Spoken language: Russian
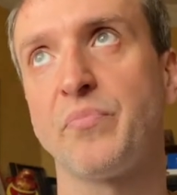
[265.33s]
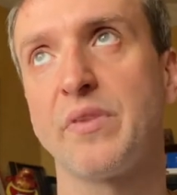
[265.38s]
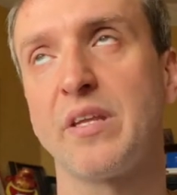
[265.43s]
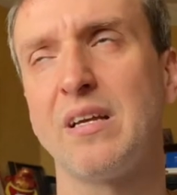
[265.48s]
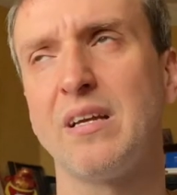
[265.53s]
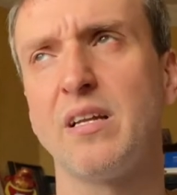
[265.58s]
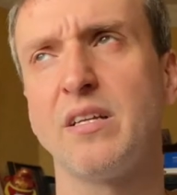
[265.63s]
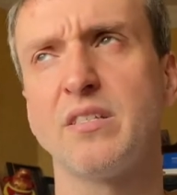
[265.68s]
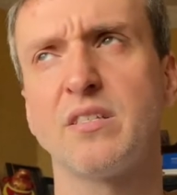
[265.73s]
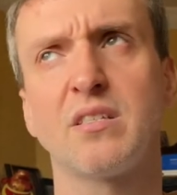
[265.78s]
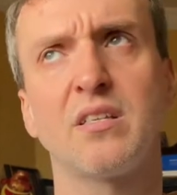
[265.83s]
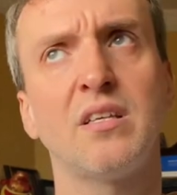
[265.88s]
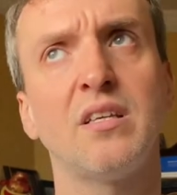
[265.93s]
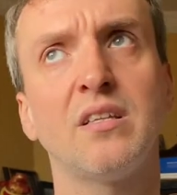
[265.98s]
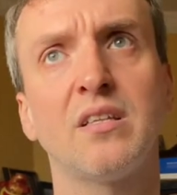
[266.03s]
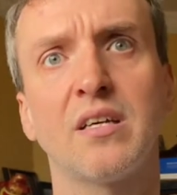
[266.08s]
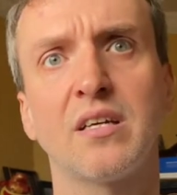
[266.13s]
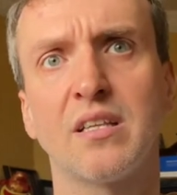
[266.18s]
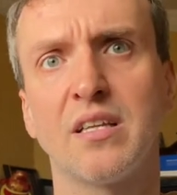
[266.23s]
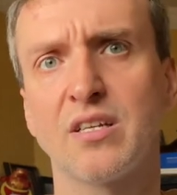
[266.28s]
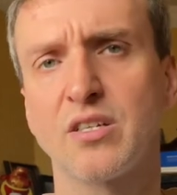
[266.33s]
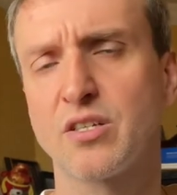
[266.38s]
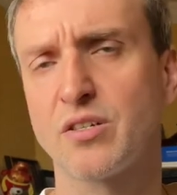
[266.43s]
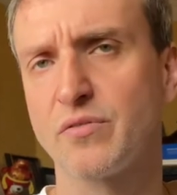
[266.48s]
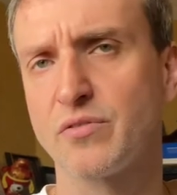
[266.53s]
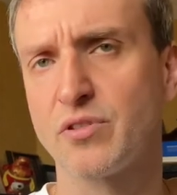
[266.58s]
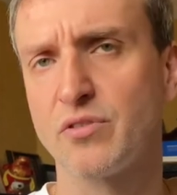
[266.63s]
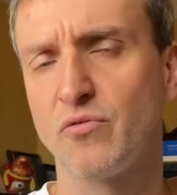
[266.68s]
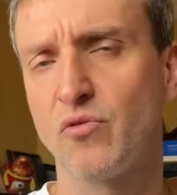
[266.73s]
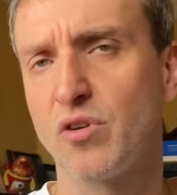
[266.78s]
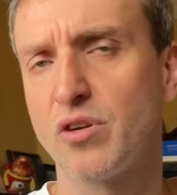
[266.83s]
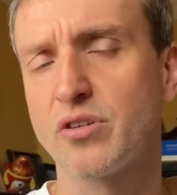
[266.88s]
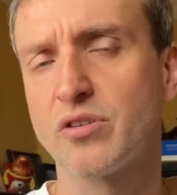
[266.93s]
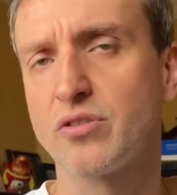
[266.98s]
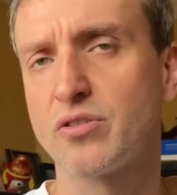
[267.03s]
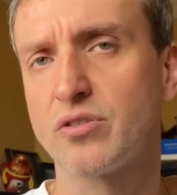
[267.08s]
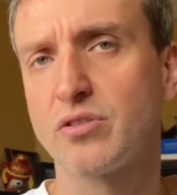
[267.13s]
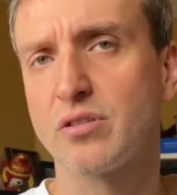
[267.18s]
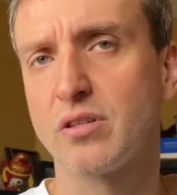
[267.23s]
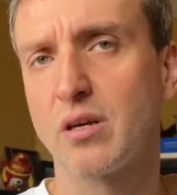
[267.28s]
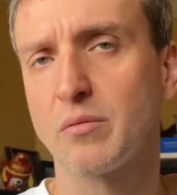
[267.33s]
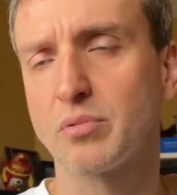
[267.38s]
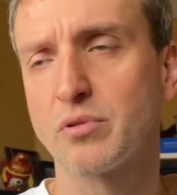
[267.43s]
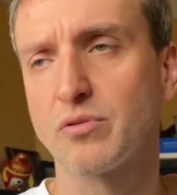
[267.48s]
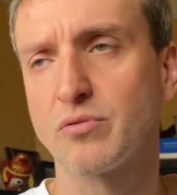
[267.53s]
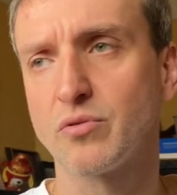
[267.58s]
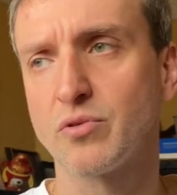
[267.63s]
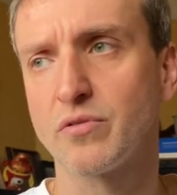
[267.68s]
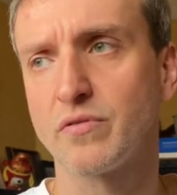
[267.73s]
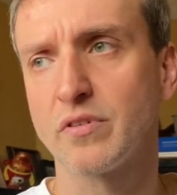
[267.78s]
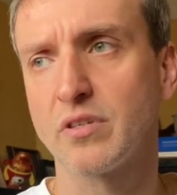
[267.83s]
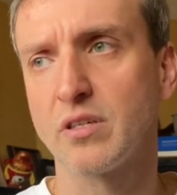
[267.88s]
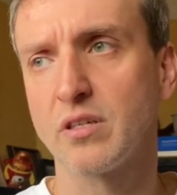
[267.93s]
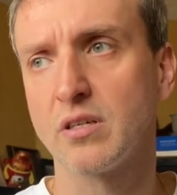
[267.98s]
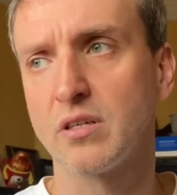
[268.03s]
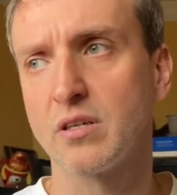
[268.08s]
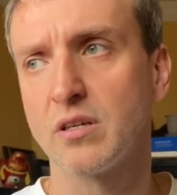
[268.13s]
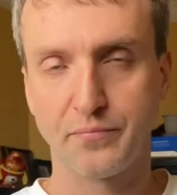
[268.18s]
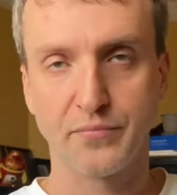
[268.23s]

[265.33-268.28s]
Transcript: или скидка даже всего лишь на обслуживание.